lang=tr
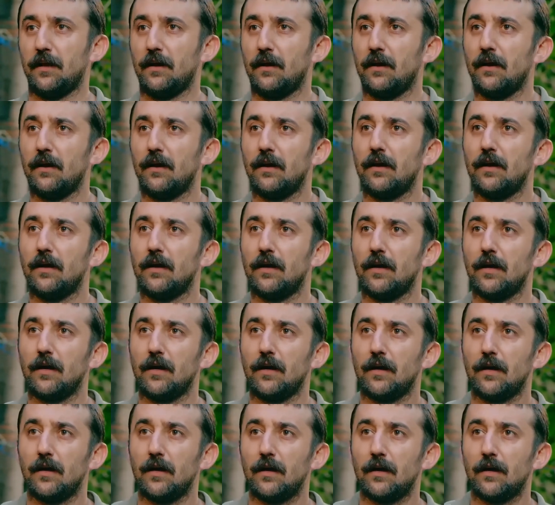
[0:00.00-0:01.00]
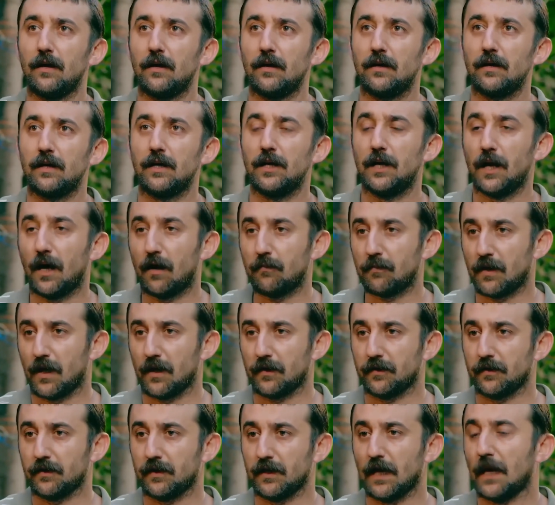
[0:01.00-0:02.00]
değil. Ee,
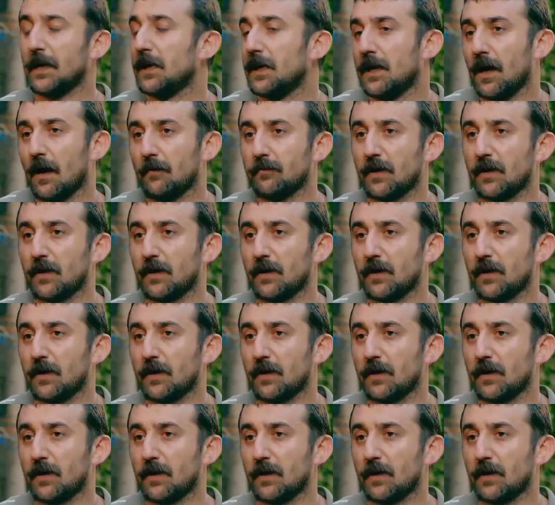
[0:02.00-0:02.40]
İlhamla. Yani